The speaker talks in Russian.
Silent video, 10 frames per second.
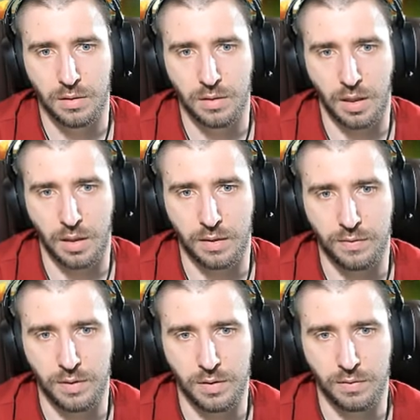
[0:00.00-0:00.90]
Так,
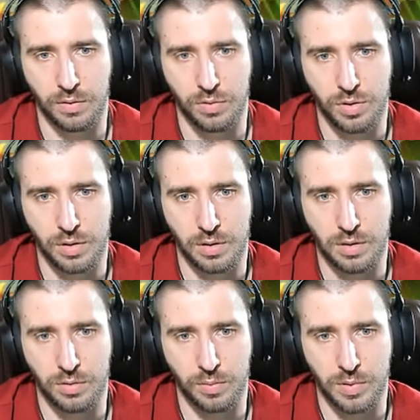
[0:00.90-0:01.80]
Афина
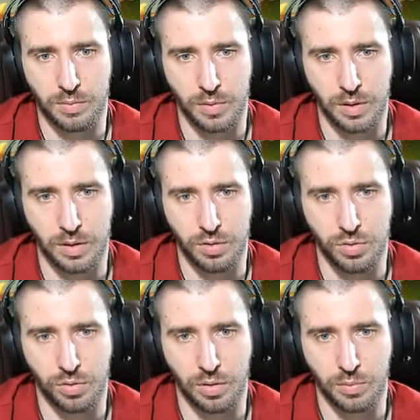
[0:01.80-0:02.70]
включилась. Ну, посмотрите,
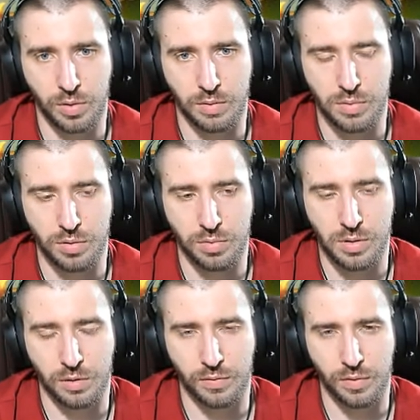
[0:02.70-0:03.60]
что-то ему там
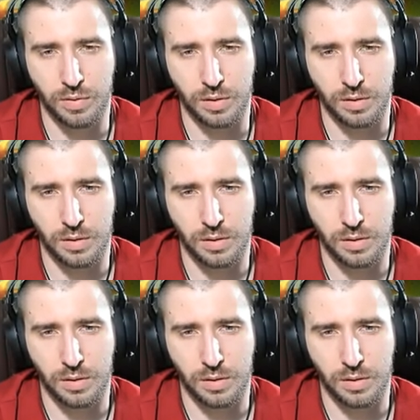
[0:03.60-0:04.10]
сносят вроде.